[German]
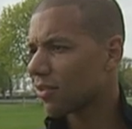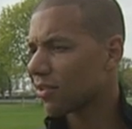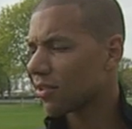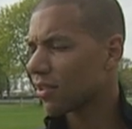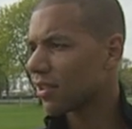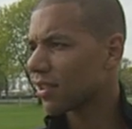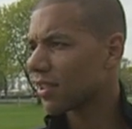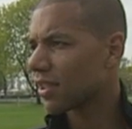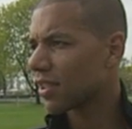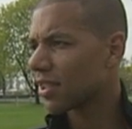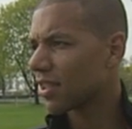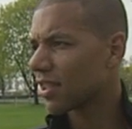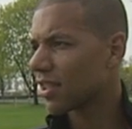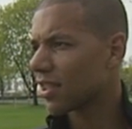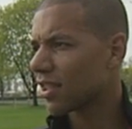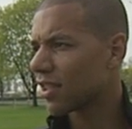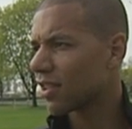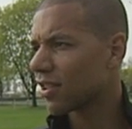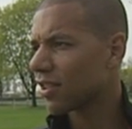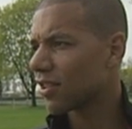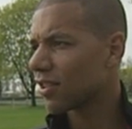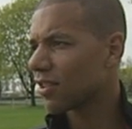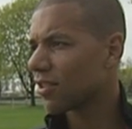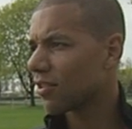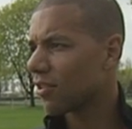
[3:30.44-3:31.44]
und äh,
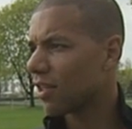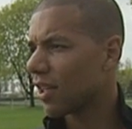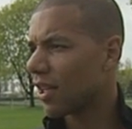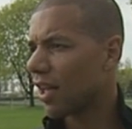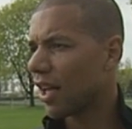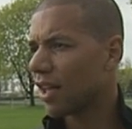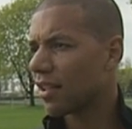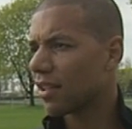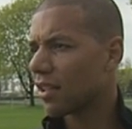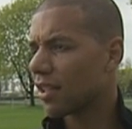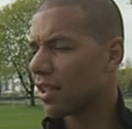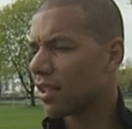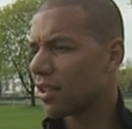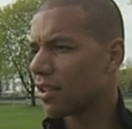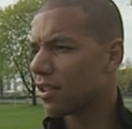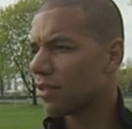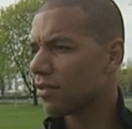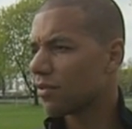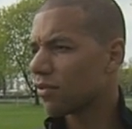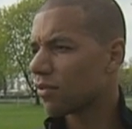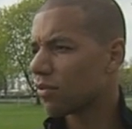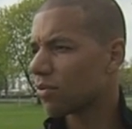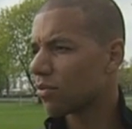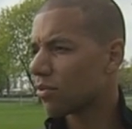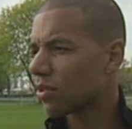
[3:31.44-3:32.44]

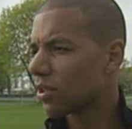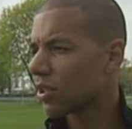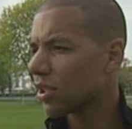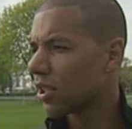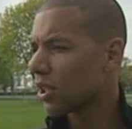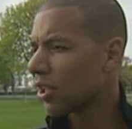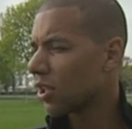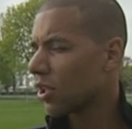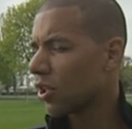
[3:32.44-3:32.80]
Alternativen sucht.